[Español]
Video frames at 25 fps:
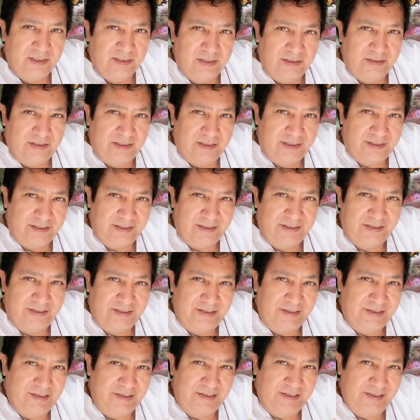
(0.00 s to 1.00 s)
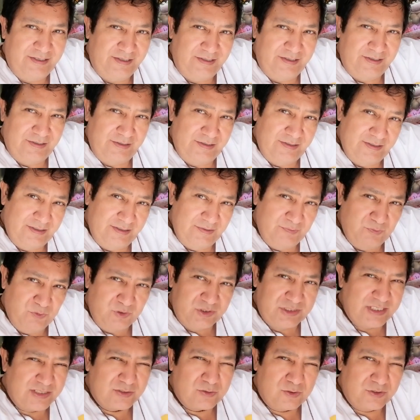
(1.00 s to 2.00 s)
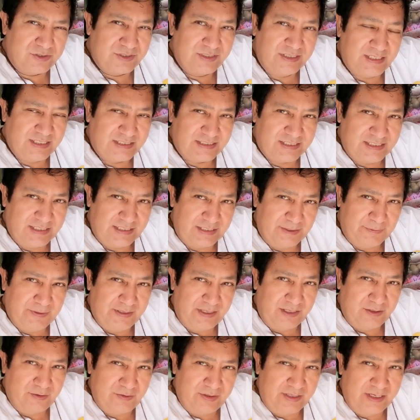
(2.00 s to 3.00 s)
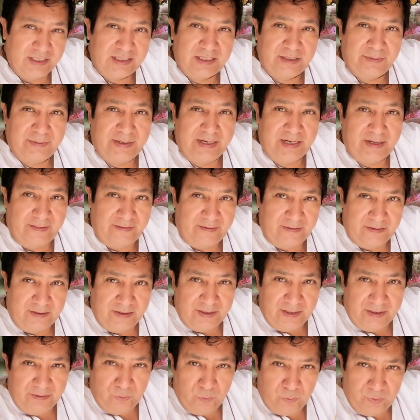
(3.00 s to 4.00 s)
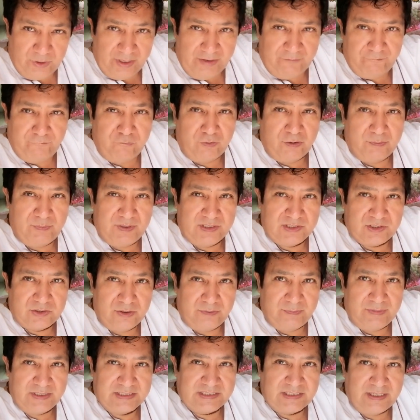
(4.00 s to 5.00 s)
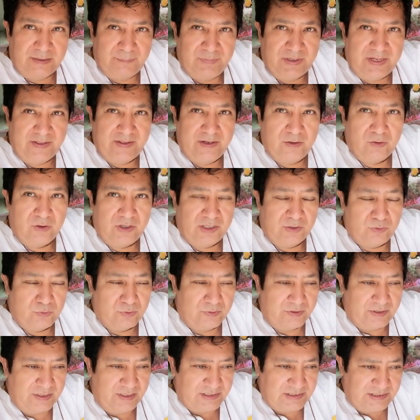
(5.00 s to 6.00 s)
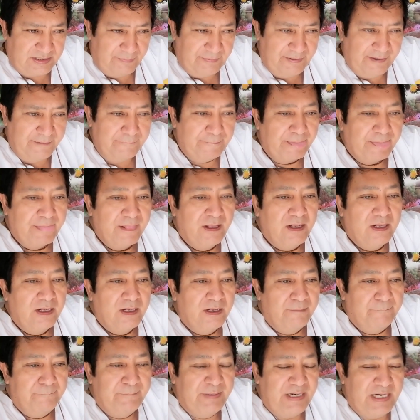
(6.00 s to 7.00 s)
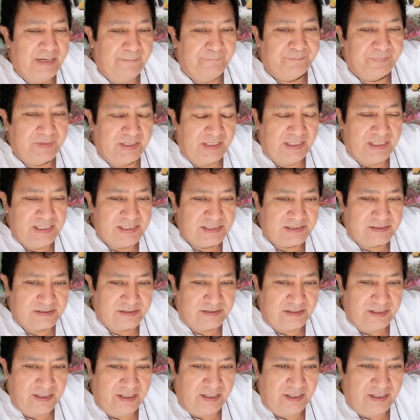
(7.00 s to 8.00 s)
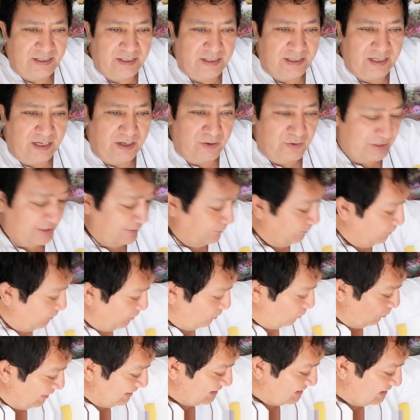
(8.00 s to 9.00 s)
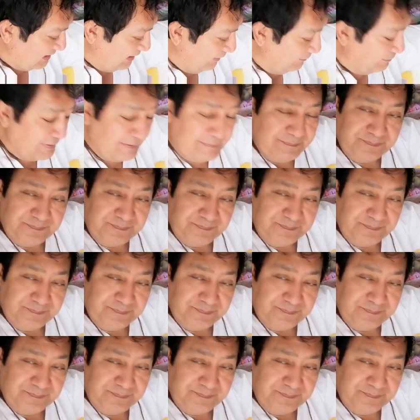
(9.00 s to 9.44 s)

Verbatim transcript: eh, y, y muchas cositas que te van a ayudar y te van a dar una información más amplia de lo que tú quieres saber. Miren, este, ahorita por WhatsApp